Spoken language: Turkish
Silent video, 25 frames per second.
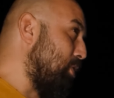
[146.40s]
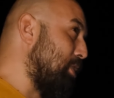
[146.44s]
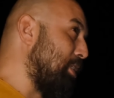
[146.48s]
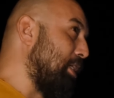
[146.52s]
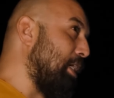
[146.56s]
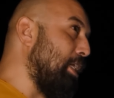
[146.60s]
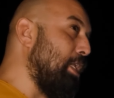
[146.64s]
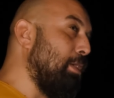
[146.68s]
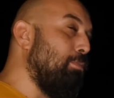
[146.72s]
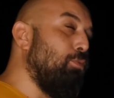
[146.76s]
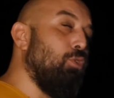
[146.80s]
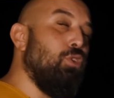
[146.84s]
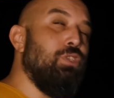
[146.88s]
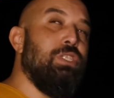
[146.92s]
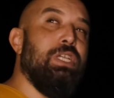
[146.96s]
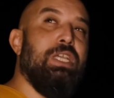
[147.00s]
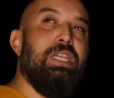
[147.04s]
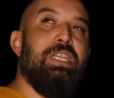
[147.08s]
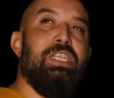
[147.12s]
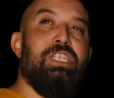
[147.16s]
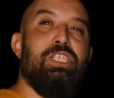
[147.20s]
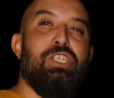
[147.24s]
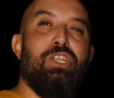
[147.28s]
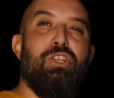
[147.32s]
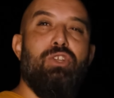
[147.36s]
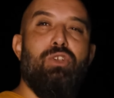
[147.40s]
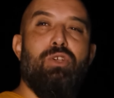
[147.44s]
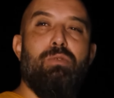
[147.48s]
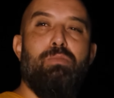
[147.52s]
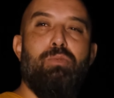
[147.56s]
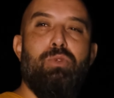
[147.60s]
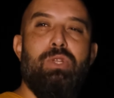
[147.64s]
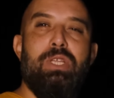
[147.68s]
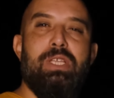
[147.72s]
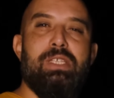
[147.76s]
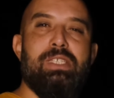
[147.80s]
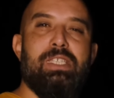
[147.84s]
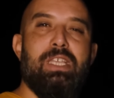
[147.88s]
saniye boyunca işliyor.
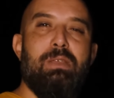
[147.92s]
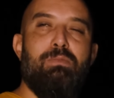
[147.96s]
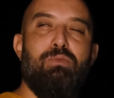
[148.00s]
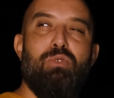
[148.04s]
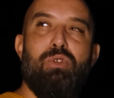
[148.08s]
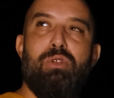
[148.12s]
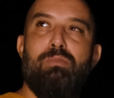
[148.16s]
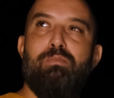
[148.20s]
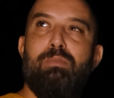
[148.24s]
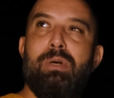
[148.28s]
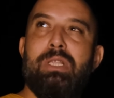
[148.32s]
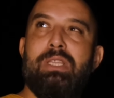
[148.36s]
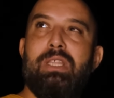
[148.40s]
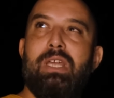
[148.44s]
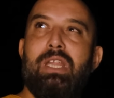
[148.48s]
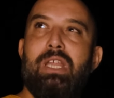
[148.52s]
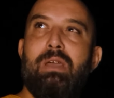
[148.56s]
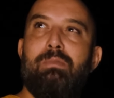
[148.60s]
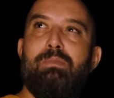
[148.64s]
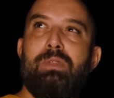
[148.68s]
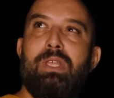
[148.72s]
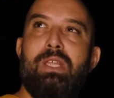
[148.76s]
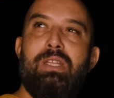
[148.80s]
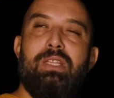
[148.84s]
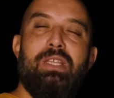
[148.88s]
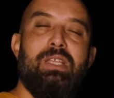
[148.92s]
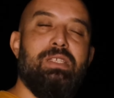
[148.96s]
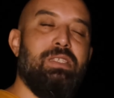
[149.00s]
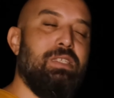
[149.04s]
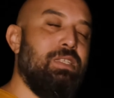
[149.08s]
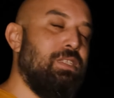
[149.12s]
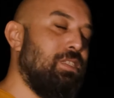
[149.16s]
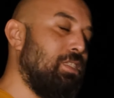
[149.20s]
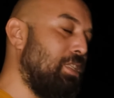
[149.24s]
Bunu istemiyorum. Bataryamdan yesin